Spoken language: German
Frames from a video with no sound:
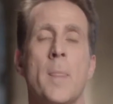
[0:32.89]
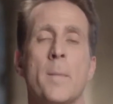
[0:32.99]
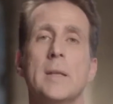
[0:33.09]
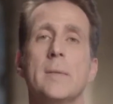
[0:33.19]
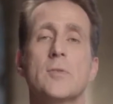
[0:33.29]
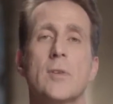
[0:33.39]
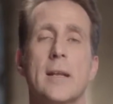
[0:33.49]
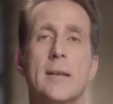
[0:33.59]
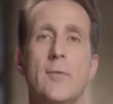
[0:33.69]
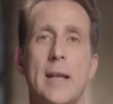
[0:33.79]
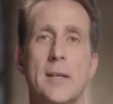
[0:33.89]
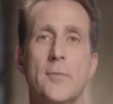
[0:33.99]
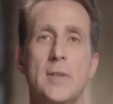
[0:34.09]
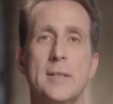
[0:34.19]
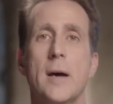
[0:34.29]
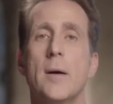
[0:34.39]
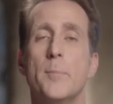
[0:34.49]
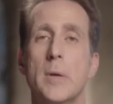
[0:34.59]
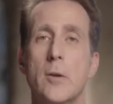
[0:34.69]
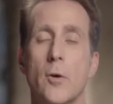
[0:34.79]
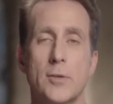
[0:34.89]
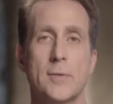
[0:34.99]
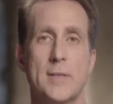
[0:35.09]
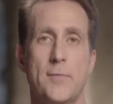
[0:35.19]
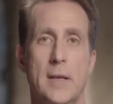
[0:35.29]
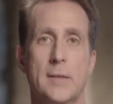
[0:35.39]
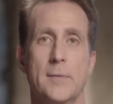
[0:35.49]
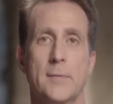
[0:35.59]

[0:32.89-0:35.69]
Mit dem sogenannten Renderfilter Beleuchtungseffekte.